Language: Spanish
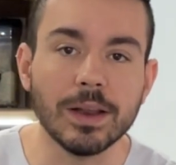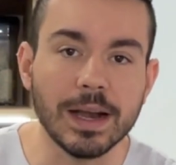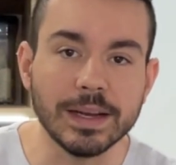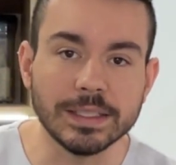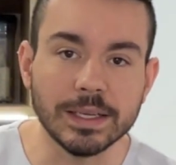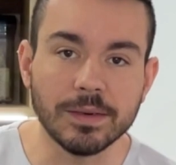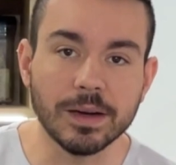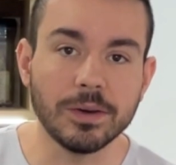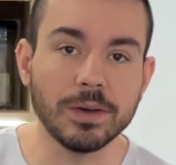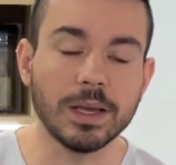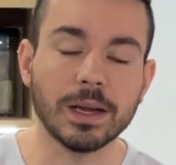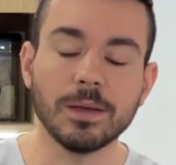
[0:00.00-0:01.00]
la leche abajo
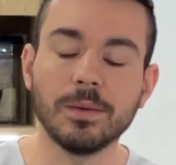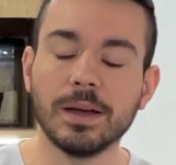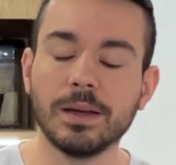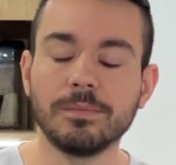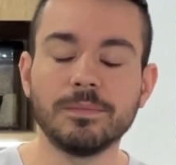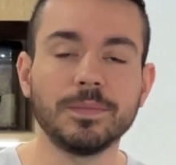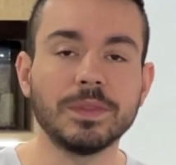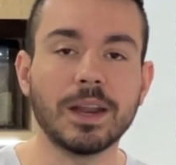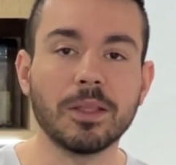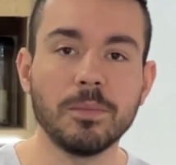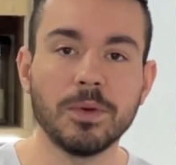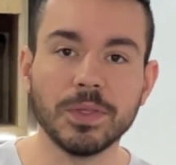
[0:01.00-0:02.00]
y arriba
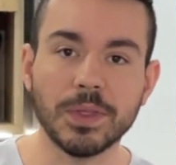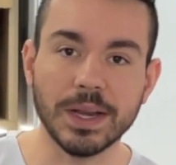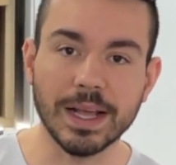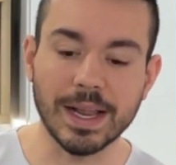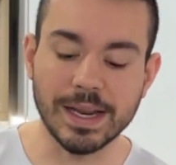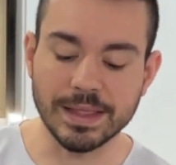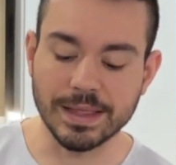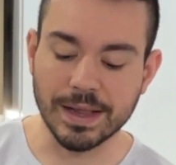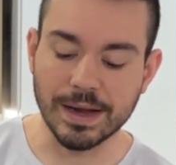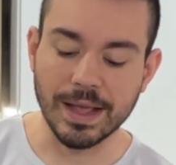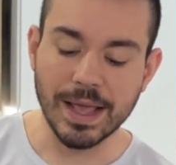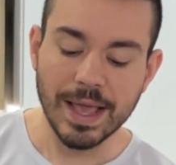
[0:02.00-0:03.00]
tarda un montón en calentar.